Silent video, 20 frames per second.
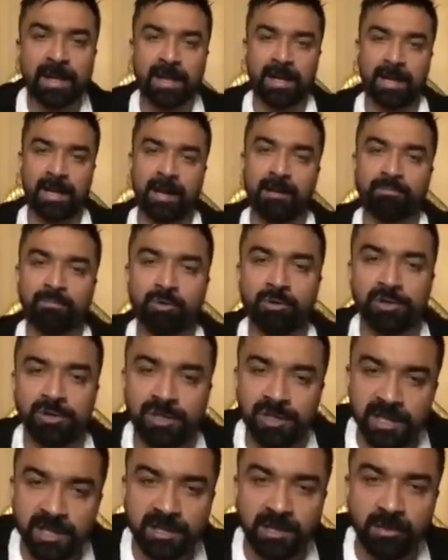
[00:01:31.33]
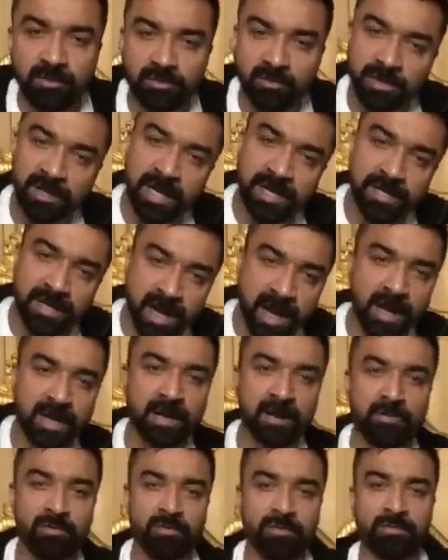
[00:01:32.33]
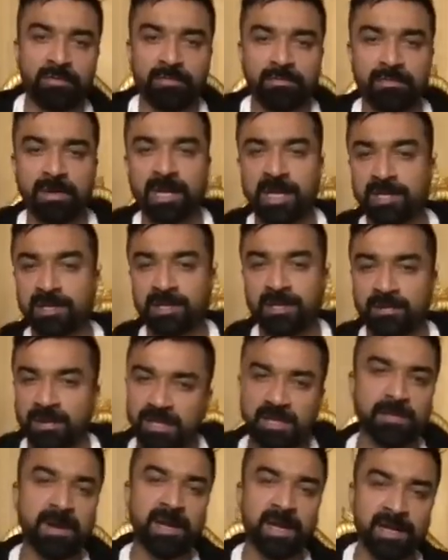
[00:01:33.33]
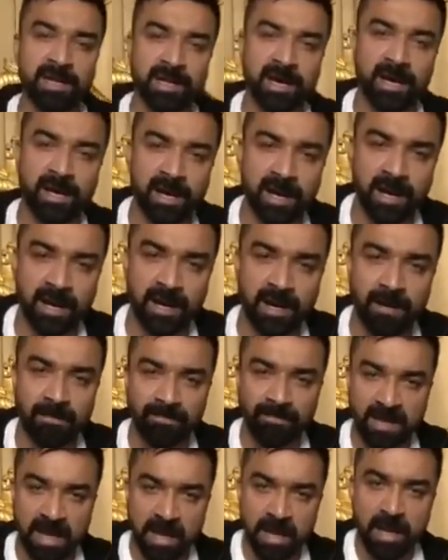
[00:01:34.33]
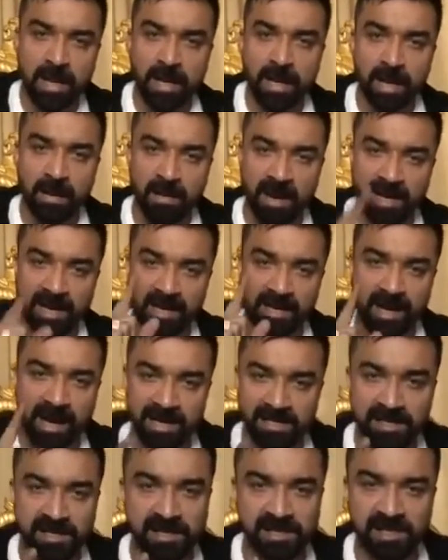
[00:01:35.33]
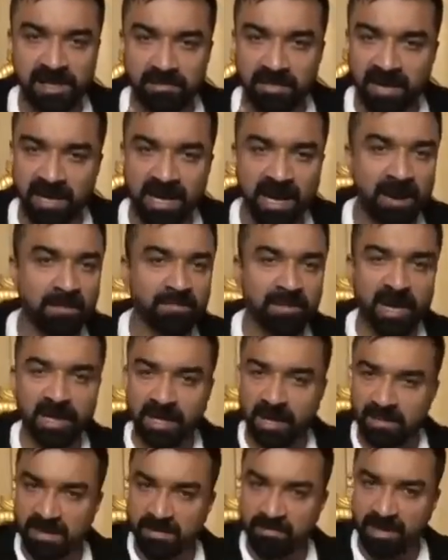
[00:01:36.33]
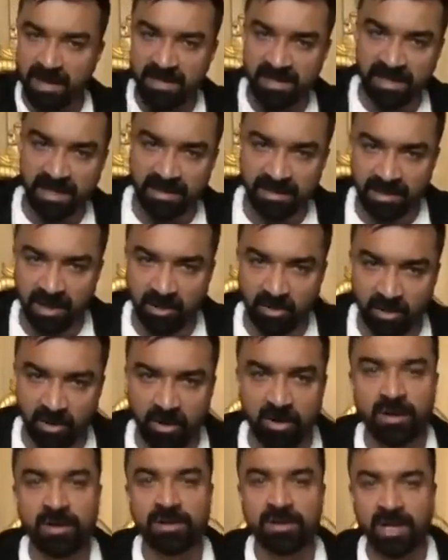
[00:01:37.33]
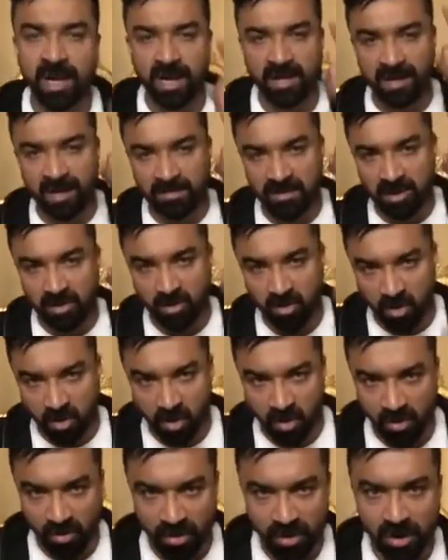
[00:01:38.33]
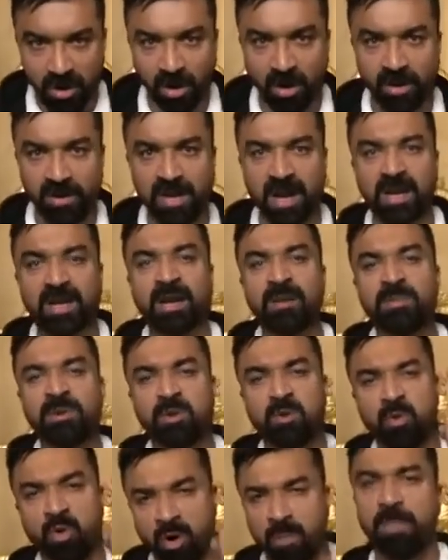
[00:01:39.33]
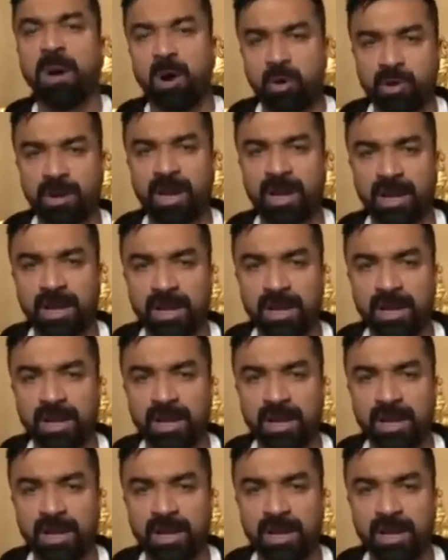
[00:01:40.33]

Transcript: आपको जी कहूं या ना कहूं मेरे समझ में नहीं आ रहा है हमारे गांधी जी से बड़े आप ना कभी बन सकते हो ना कभी हो और ना कभी हो पाओगे